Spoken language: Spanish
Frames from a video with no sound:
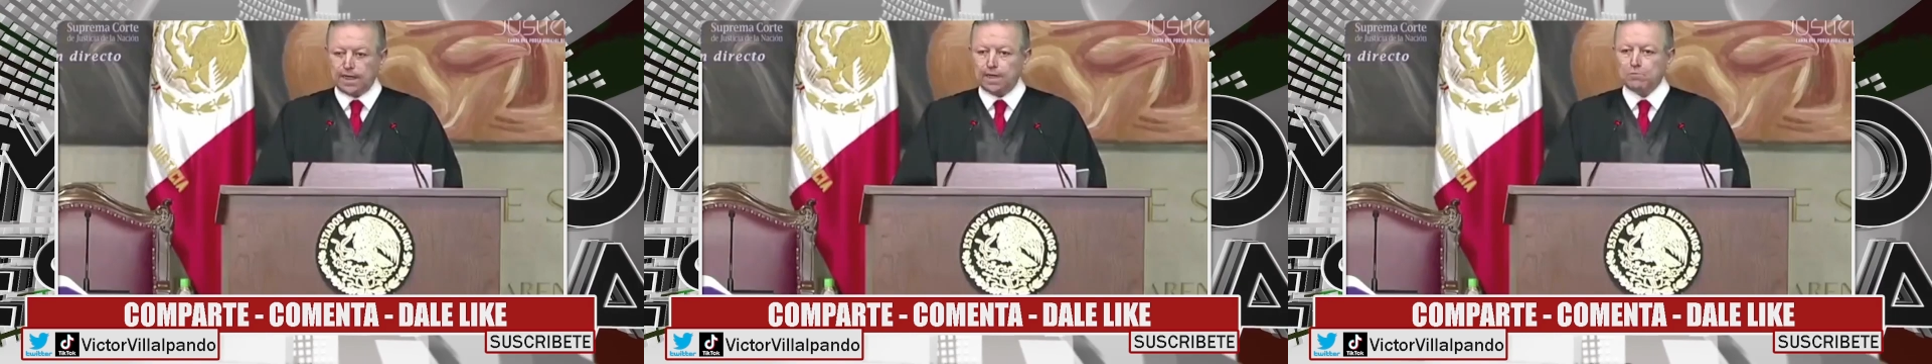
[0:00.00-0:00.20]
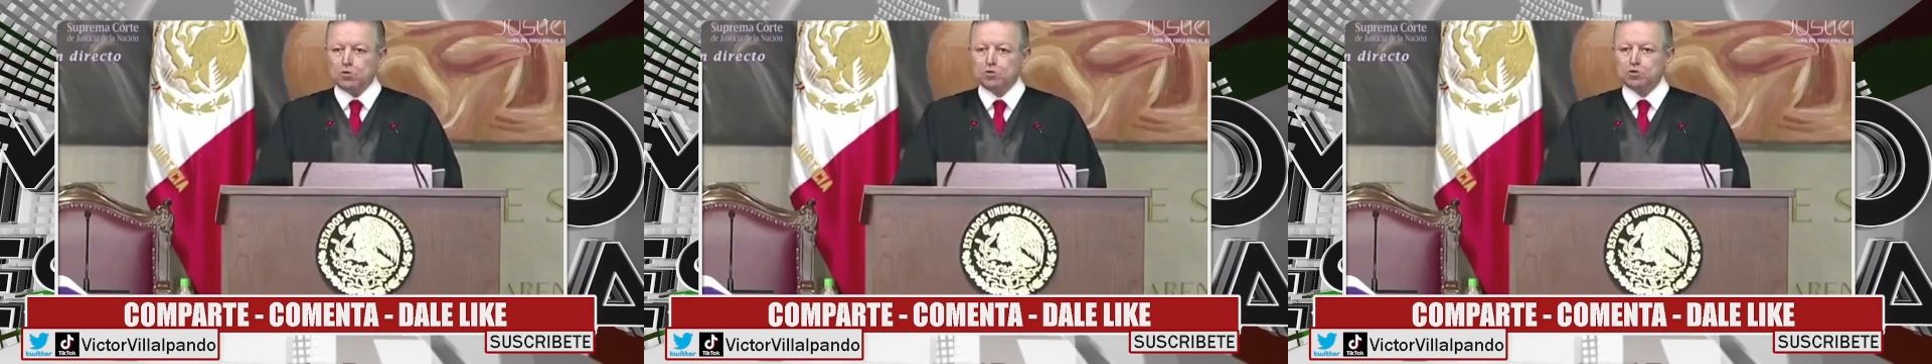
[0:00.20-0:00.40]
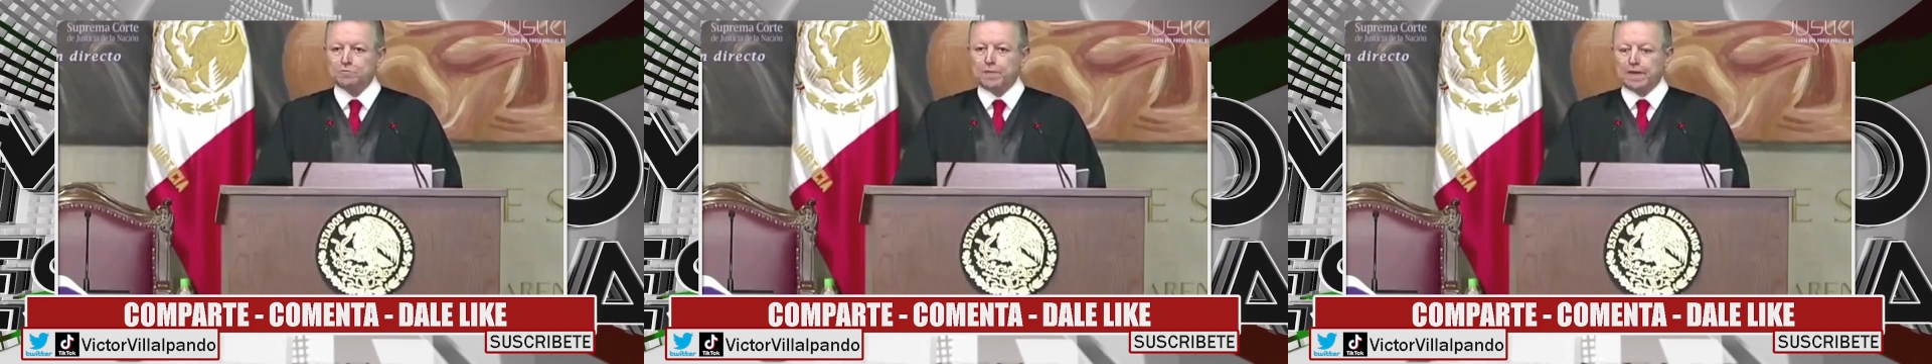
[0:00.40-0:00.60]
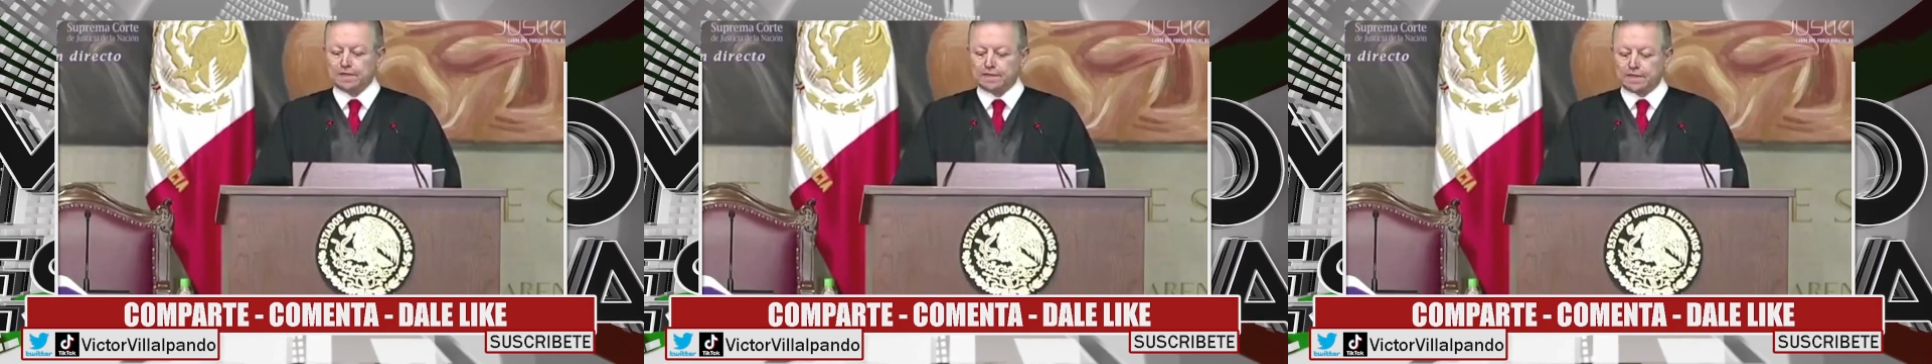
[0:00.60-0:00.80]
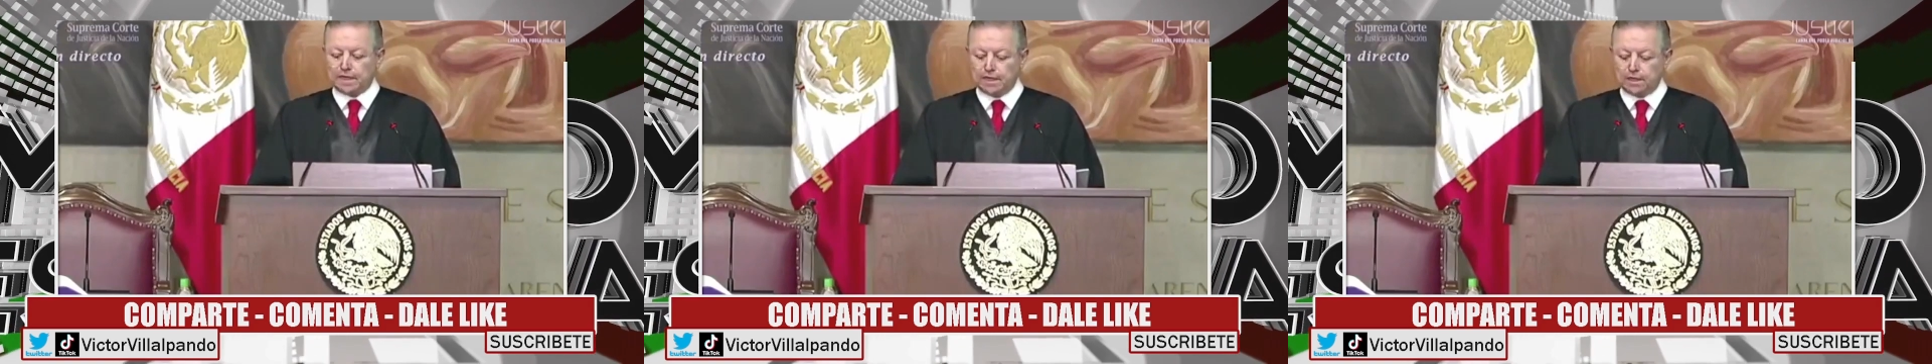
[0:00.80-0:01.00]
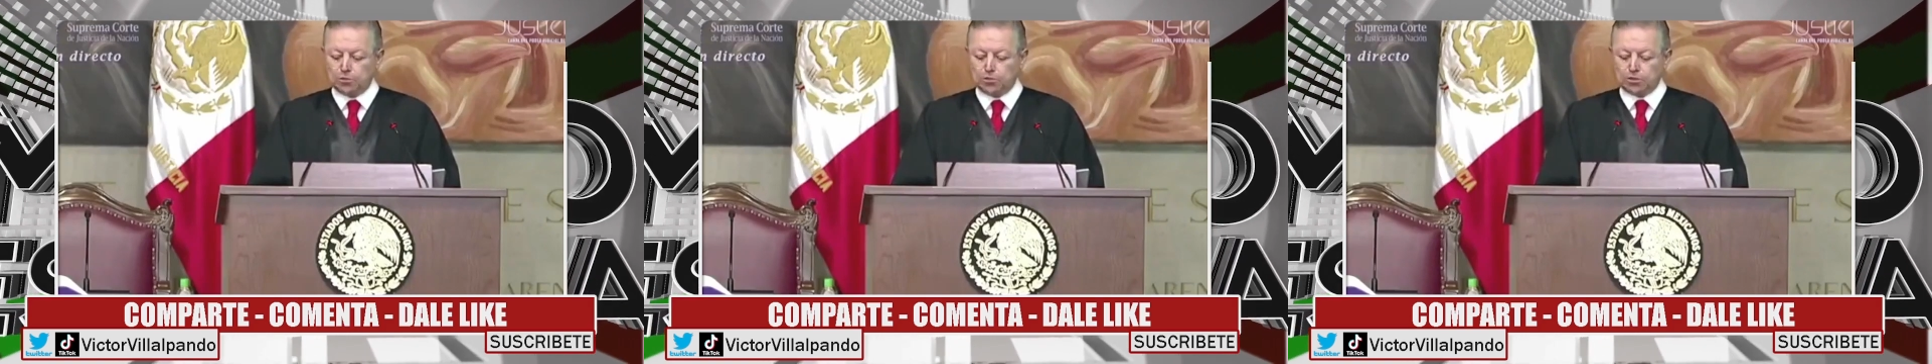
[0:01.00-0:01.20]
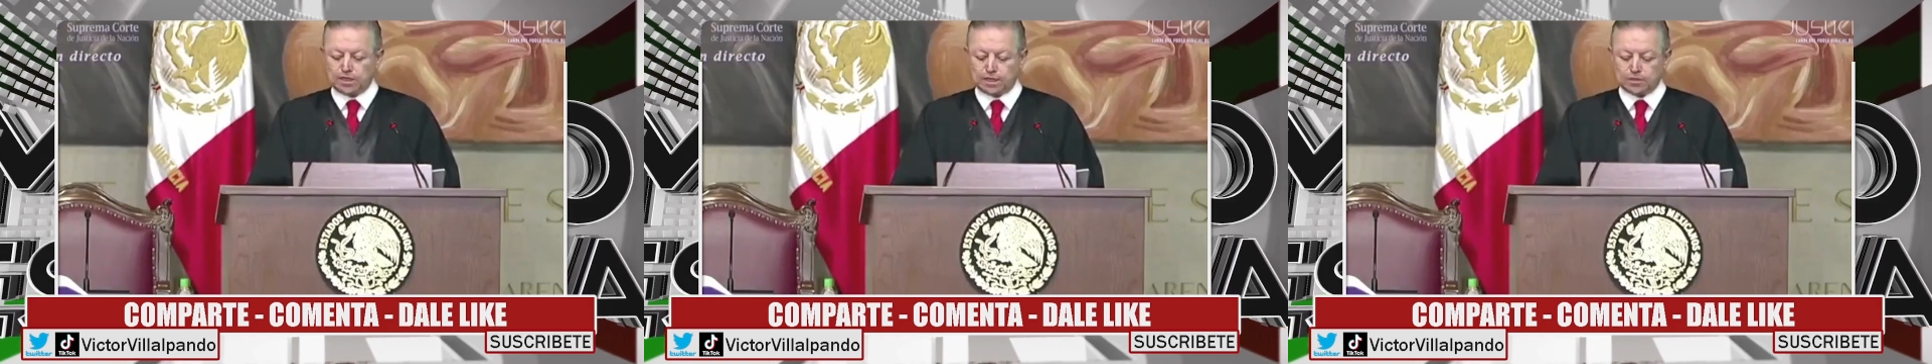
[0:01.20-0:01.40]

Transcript: hemos perseguido y